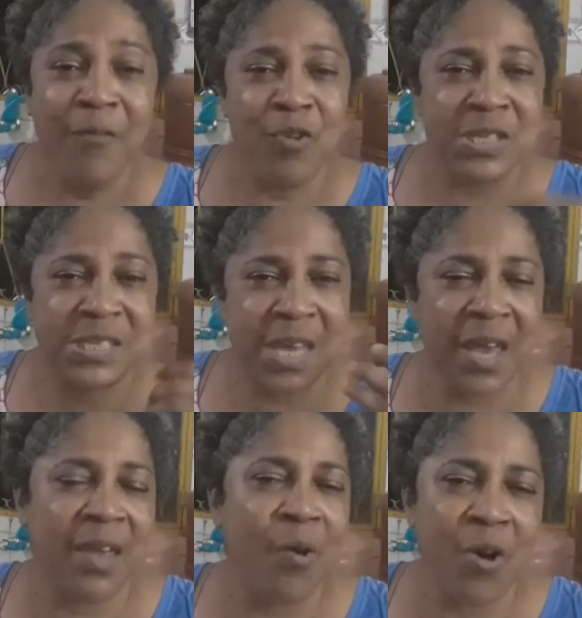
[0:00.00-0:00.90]
Você
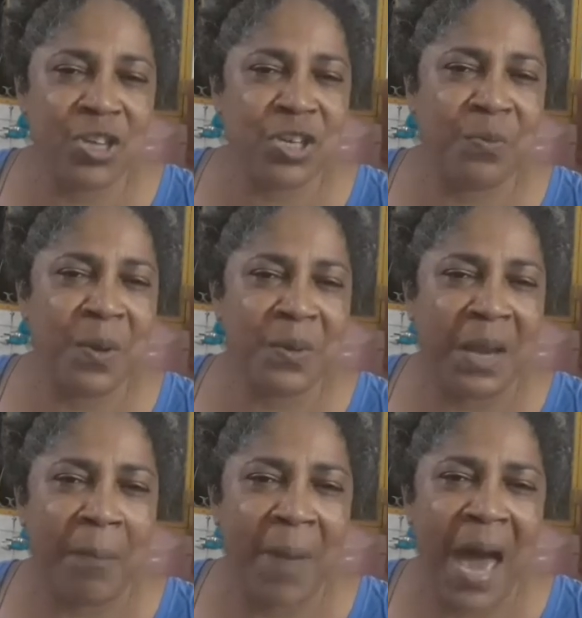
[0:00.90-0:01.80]
que gosta do meu
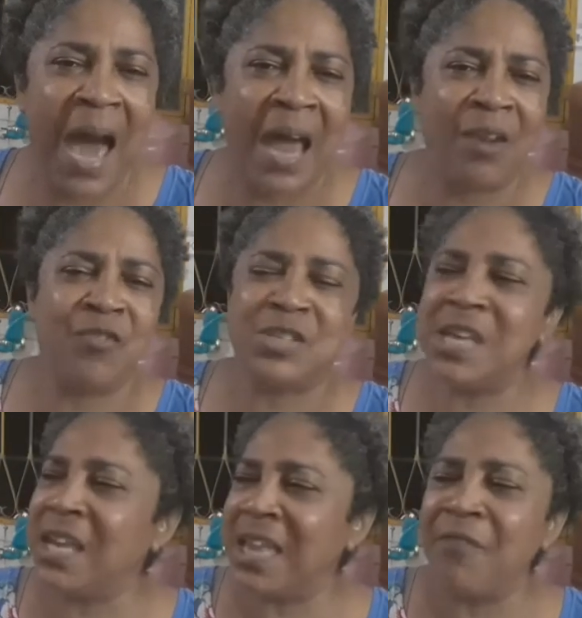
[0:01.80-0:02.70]
trabalho,
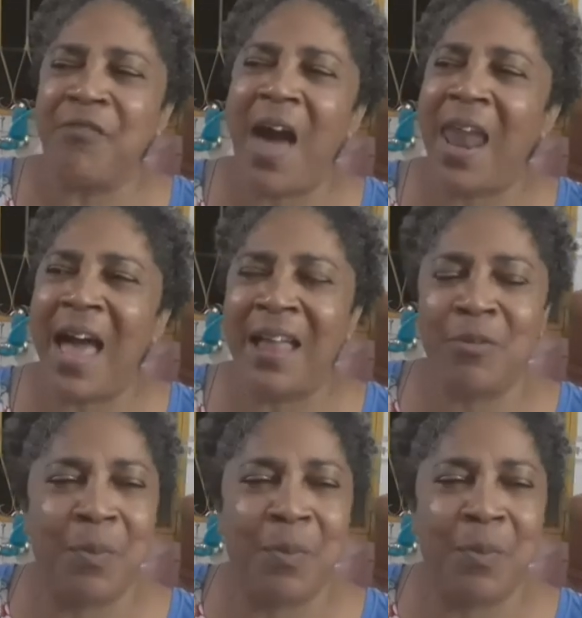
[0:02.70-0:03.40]
você que tem falado do